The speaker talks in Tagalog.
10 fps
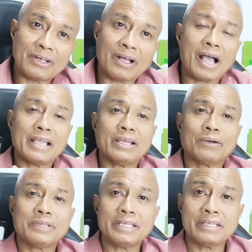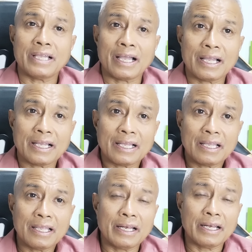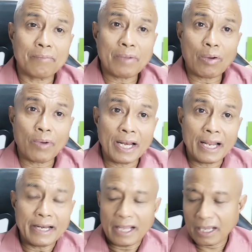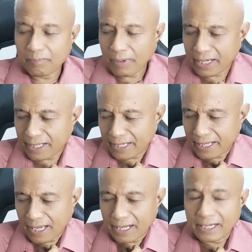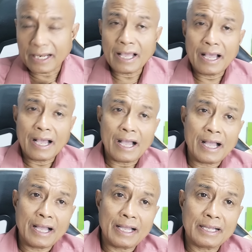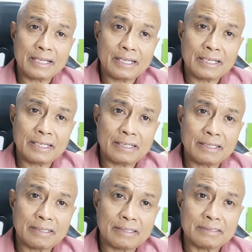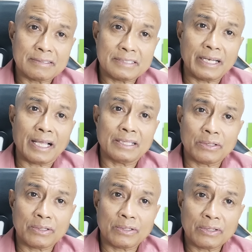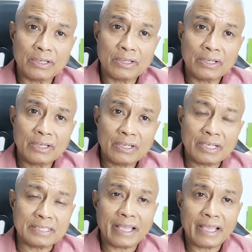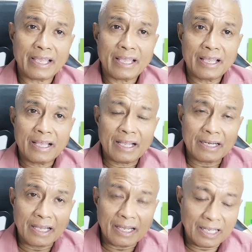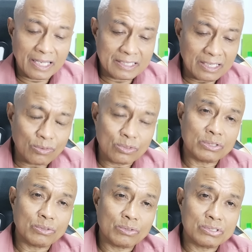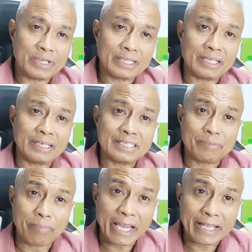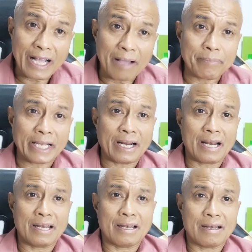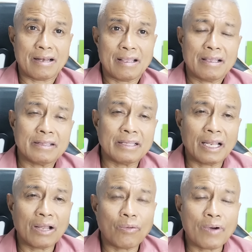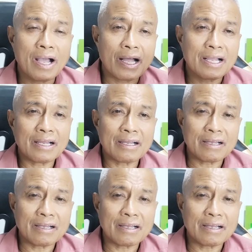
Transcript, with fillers: Ayaw din niya na mawala ng kapangyarihan ang Senado kasi ang nakalagay sa konstitusyon natin is bicameral, dalawang